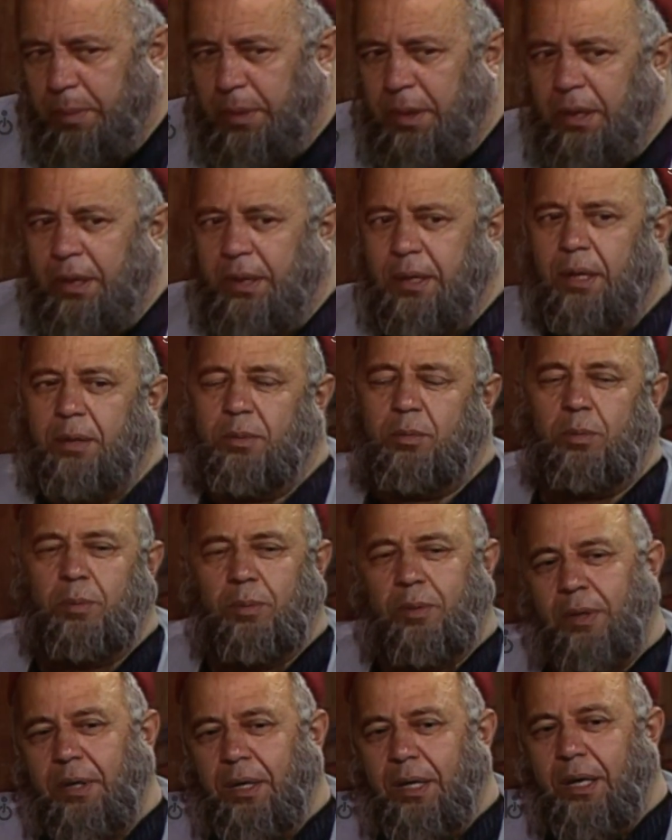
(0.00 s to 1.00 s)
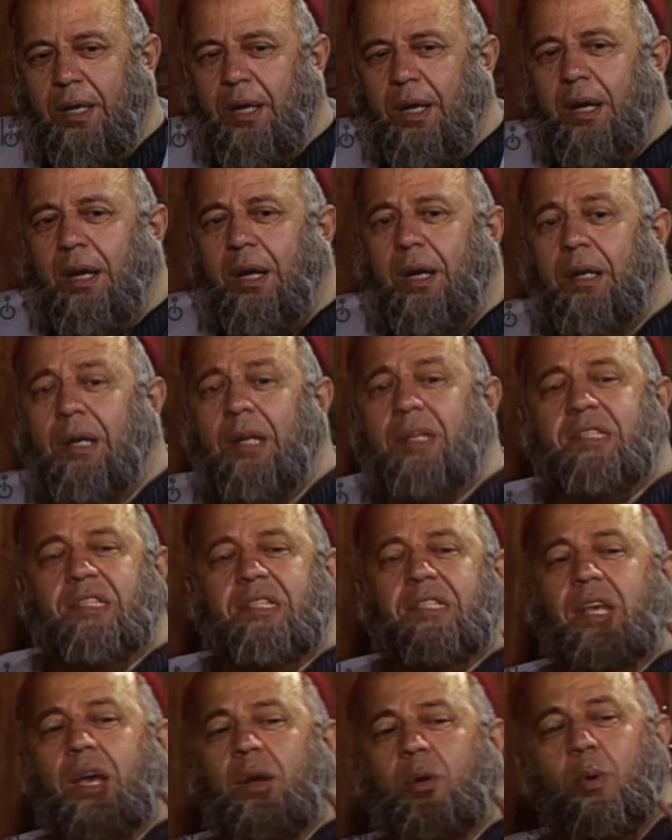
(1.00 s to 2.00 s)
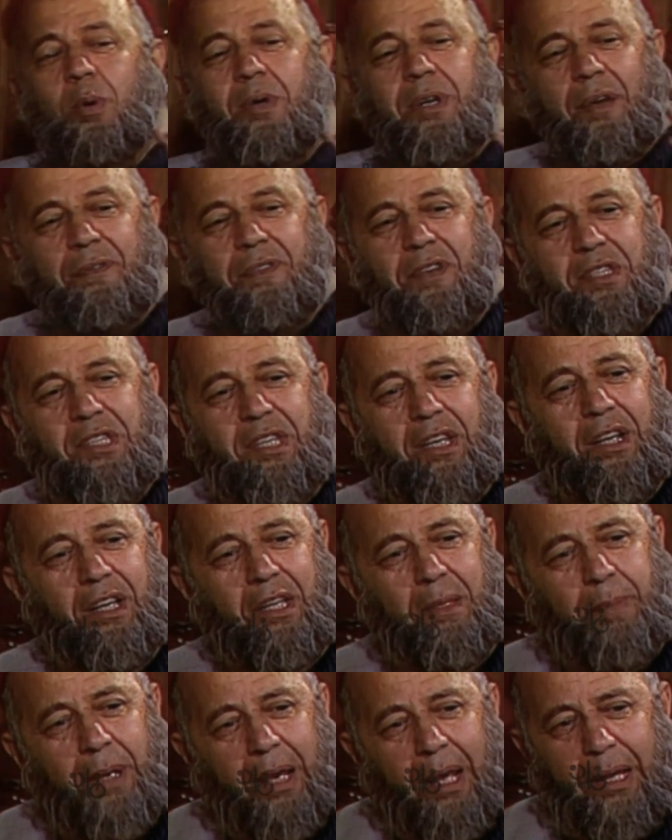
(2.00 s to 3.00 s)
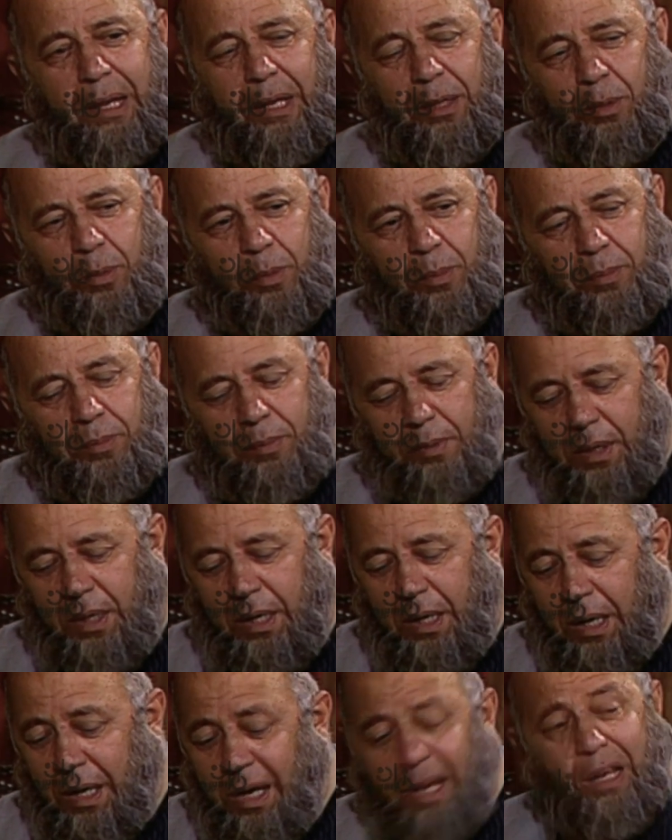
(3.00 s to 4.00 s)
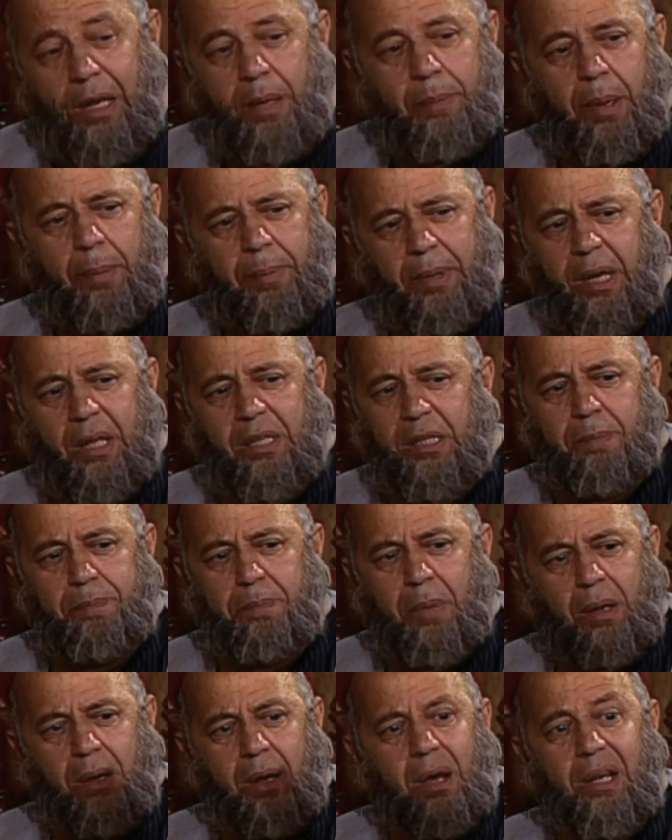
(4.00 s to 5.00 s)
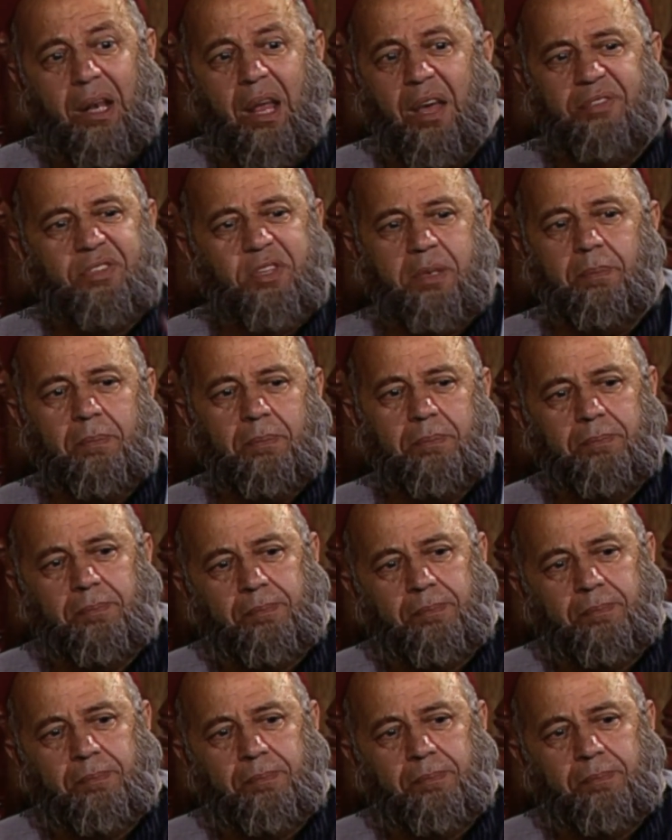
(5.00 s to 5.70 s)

وبركاته لسه كنا في سيرة مجلته الإمام كاتب مقال عظيم